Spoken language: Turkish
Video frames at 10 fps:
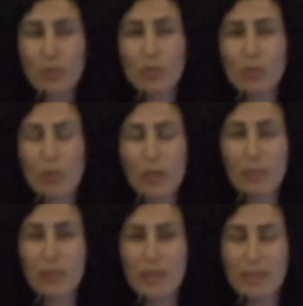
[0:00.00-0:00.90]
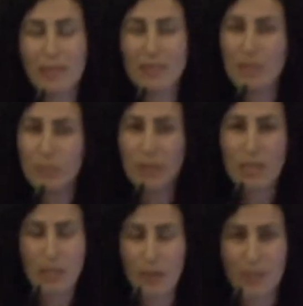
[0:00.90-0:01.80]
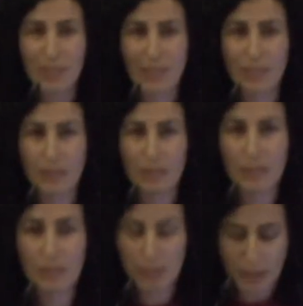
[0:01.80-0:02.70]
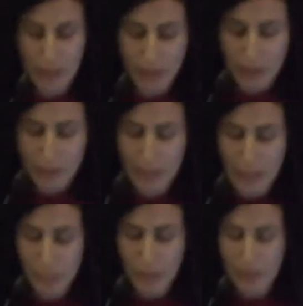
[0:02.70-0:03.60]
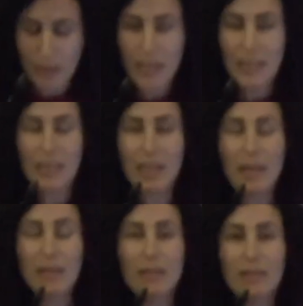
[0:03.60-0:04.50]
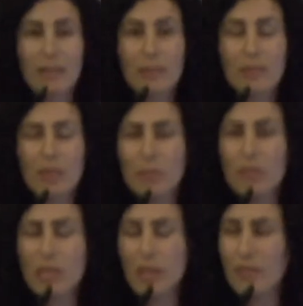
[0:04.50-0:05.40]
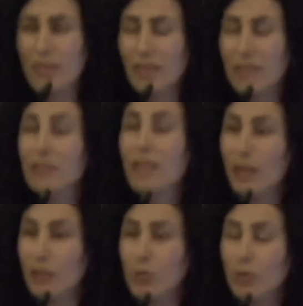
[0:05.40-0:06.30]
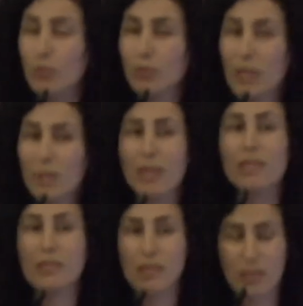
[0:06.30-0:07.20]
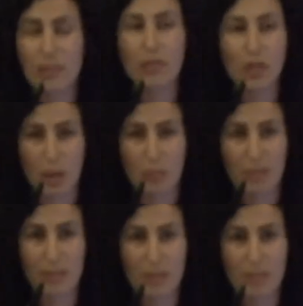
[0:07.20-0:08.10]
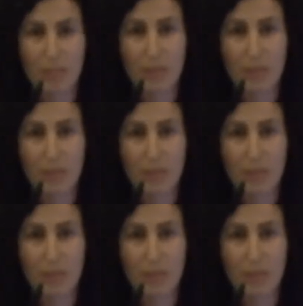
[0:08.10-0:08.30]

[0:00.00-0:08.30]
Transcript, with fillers: şunu söyleyebilir işte din bir safsatadır e, diyebilir ya da e, din bir safsatadır tanrı yoktur deyip de işin içinden çıkabiliriz.